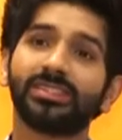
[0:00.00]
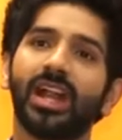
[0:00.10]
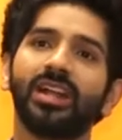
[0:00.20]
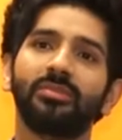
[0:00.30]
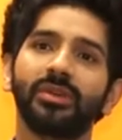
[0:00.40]

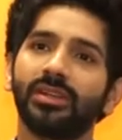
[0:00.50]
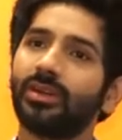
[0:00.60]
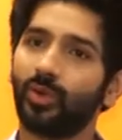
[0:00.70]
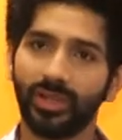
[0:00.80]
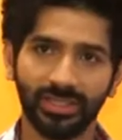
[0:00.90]
स्टार्ट मेरे
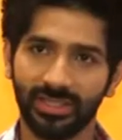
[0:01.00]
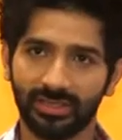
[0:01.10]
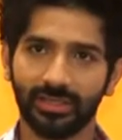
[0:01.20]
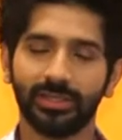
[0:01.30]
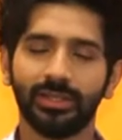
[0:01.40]
लिए हो ही नहीं
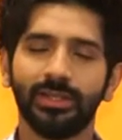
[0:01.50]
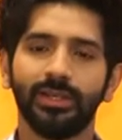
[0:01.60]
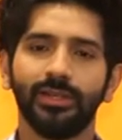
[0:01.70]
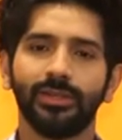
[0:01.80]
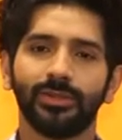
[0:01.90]
सकता
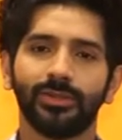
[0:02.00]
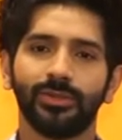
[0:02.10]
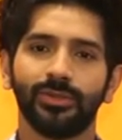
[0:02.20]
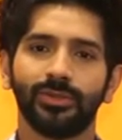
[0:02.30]
तो